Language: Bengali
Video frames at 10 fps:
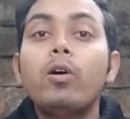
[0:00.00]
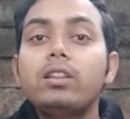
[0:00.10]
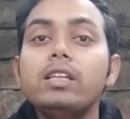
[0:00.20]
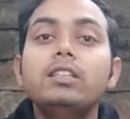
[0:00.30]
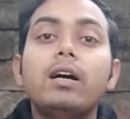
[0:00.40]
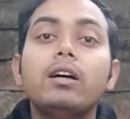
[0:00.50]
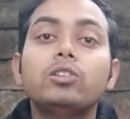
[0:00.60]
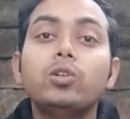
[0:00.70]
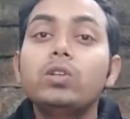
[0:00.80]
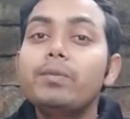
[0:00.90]
অর্থাৎ
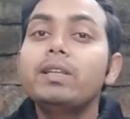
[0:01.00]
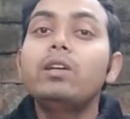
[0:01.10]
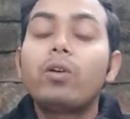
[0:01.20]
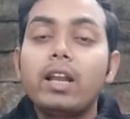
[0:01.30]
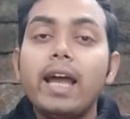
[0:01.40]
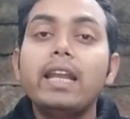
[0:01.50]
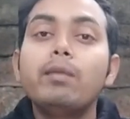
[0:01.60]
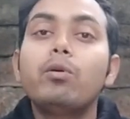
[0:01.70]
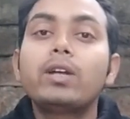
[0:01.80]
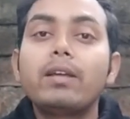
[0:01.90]
যখন আমাদের অনলাইনে
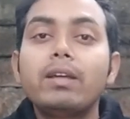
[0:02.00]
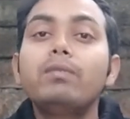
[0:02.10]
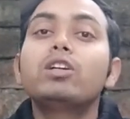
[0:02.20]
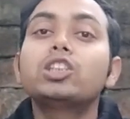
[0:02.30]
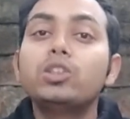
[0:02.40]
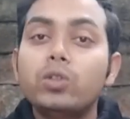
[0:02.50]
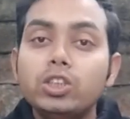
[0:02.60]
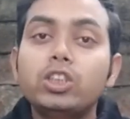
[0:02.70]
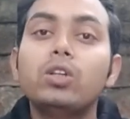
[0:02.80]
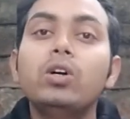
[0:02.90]
ভোটার ভেরিফিকেশন
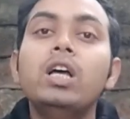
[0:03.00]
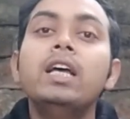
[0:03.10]
হচ্ছিল